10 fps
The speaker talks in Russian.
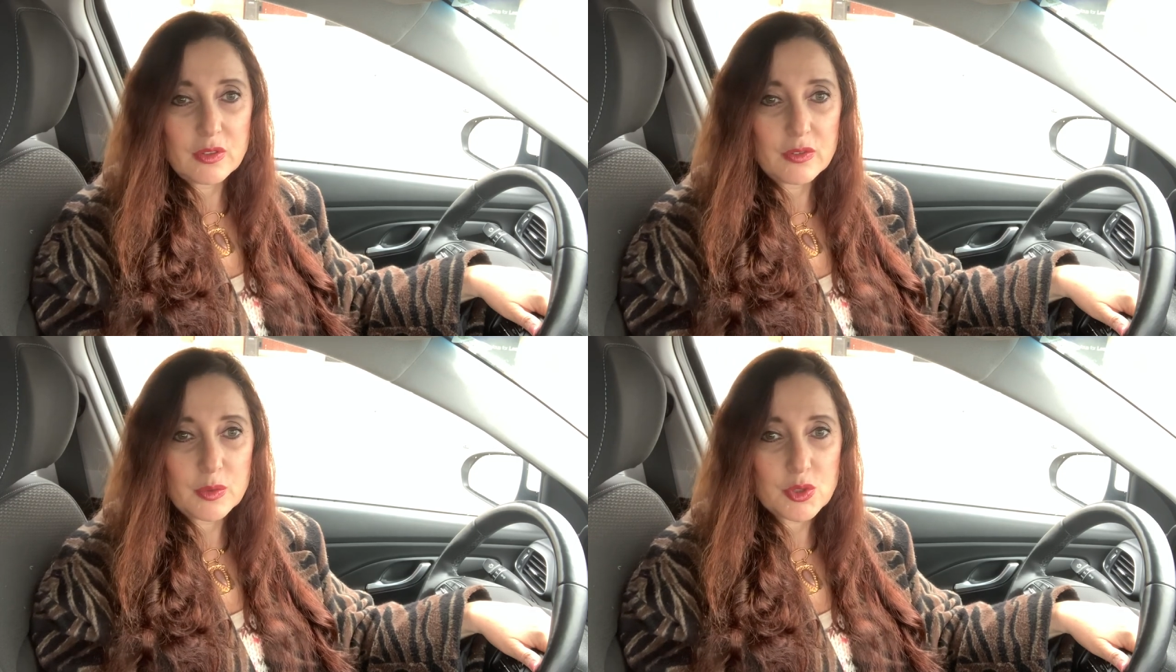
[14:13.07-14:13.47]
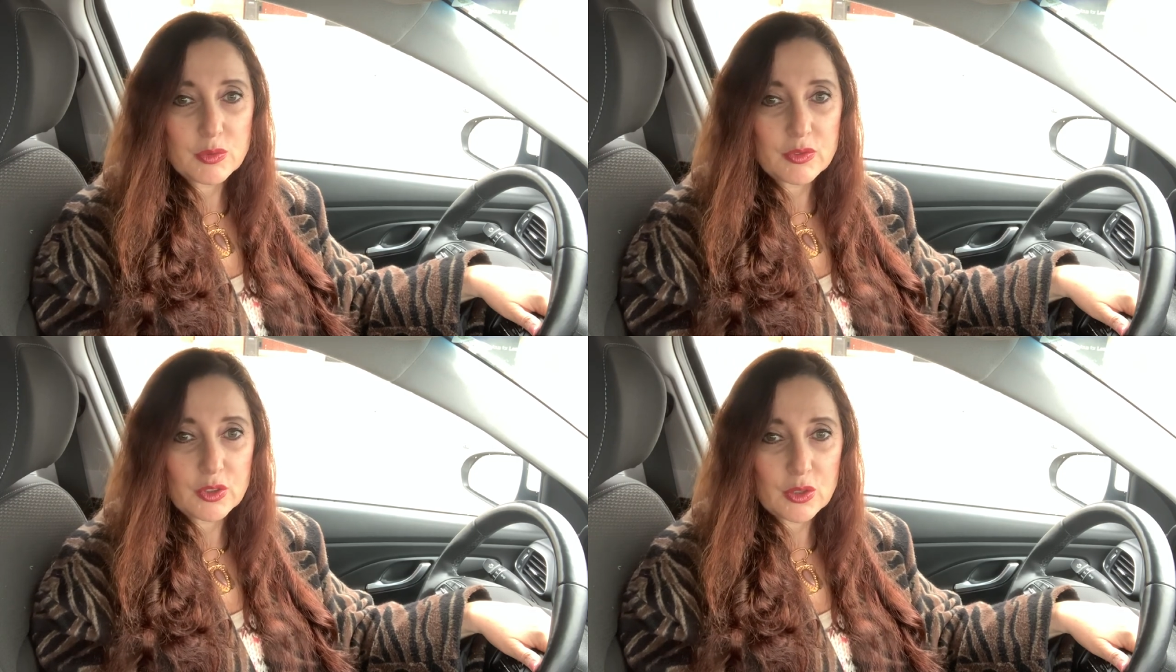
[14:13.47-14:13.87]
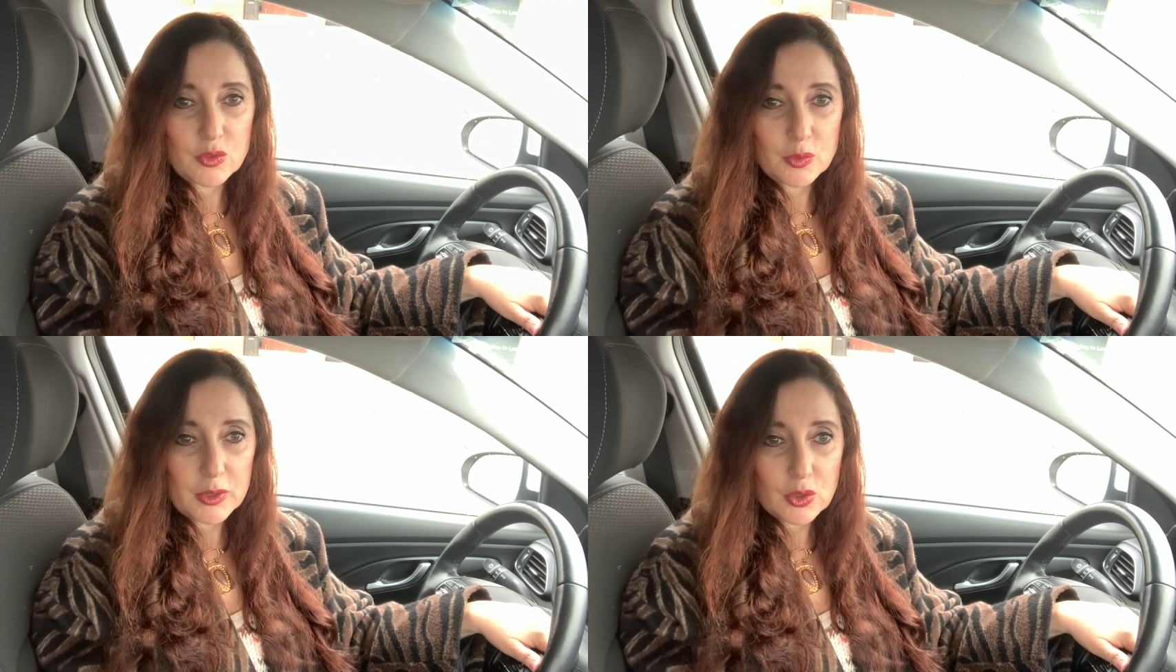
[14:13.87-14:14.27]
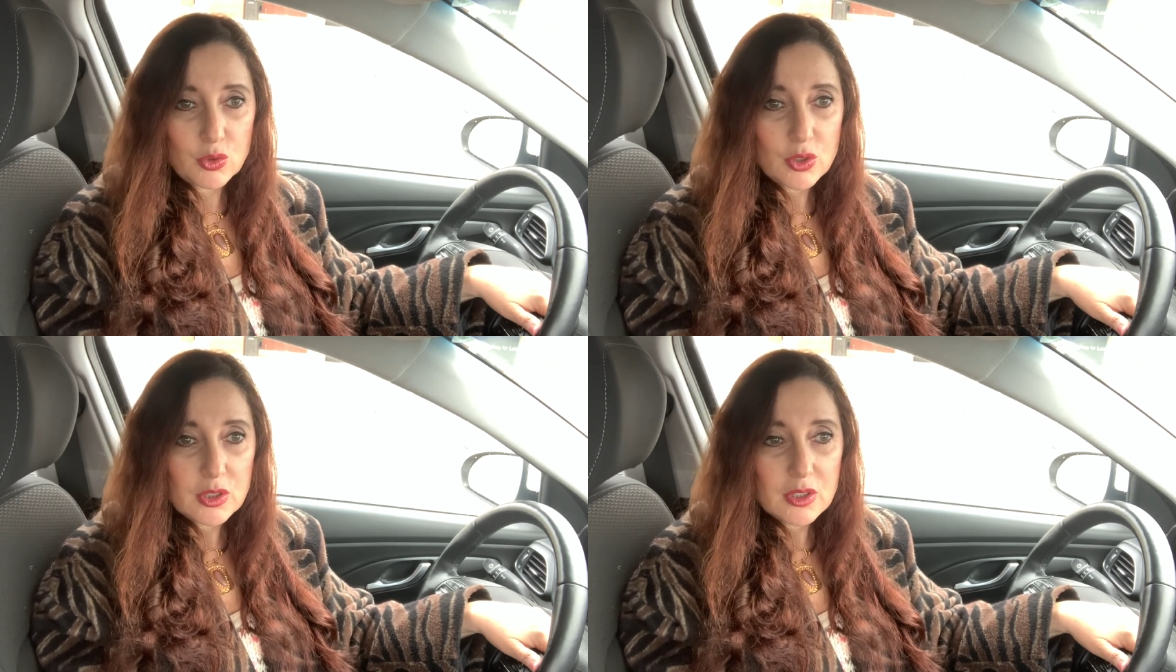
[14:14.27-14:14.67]
И, в общем-то, вот такой вот
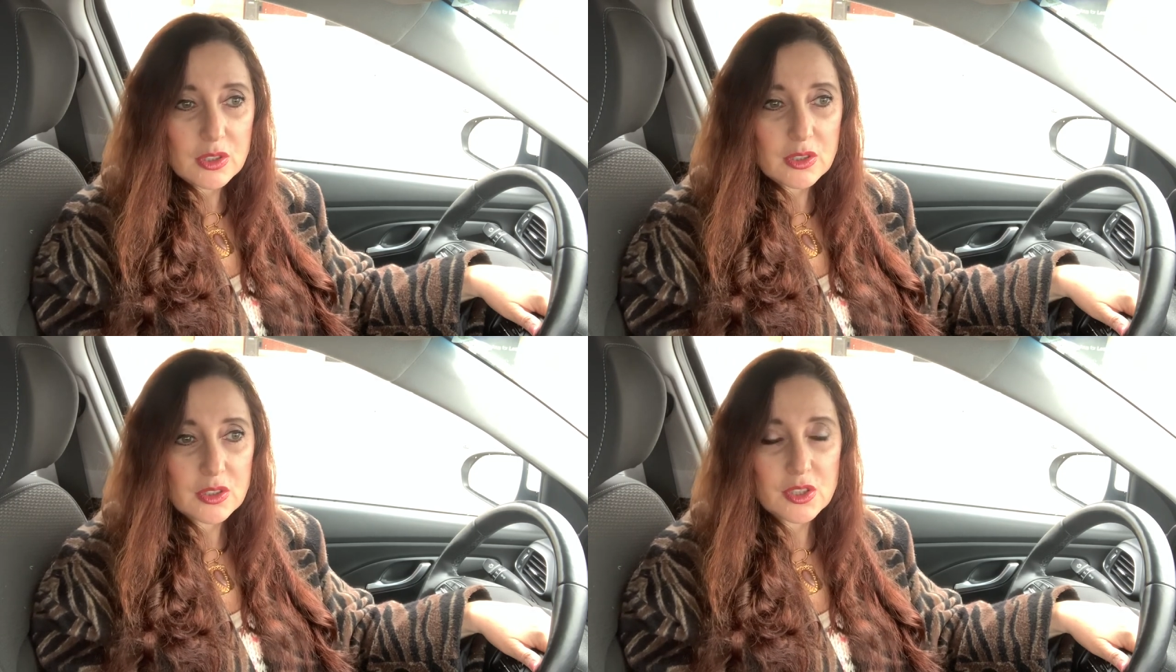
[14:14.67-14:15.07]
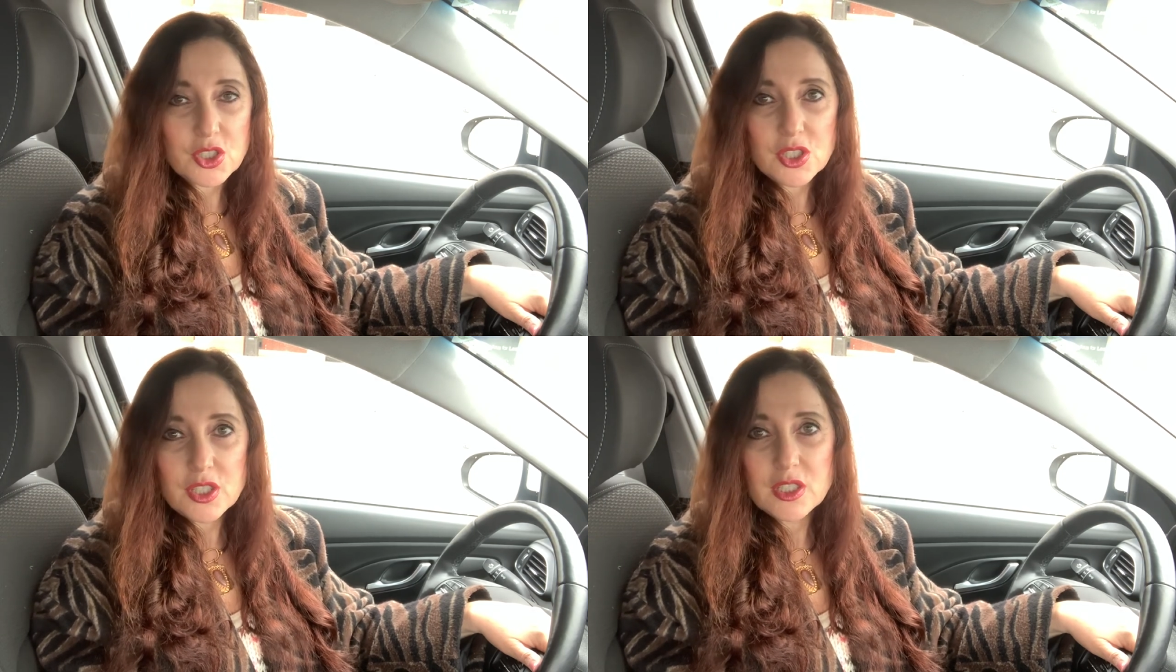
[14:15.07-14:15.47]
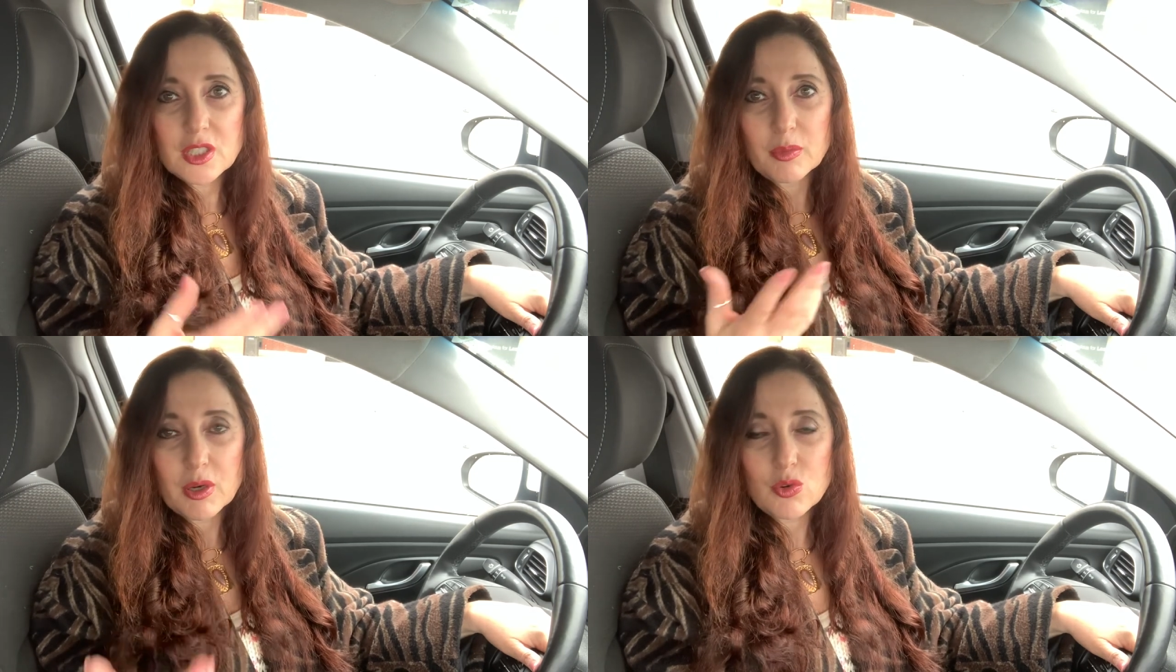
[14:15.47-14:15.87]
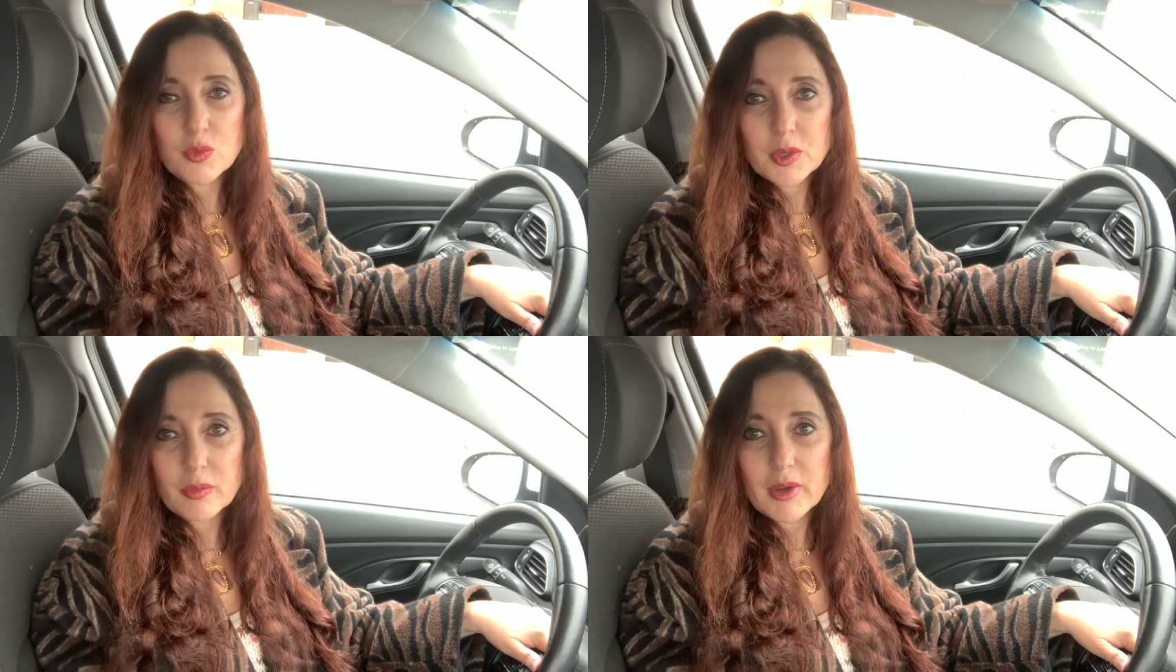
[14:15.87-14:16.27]
подход к, к жизни, к
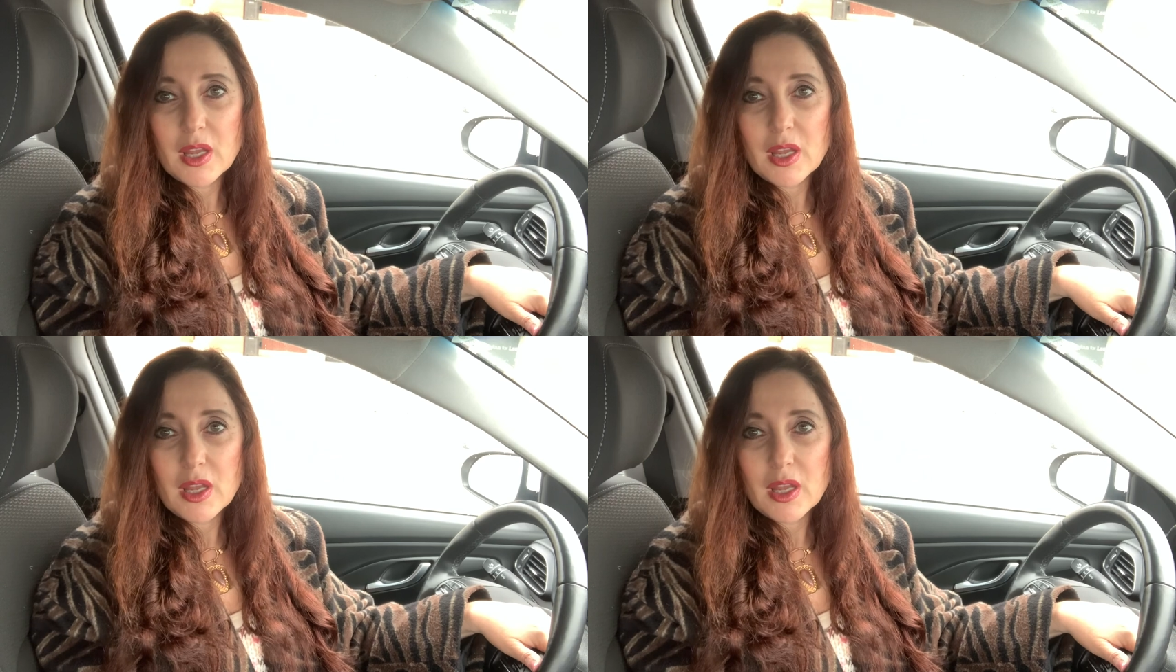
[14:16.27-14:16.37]
покупкам,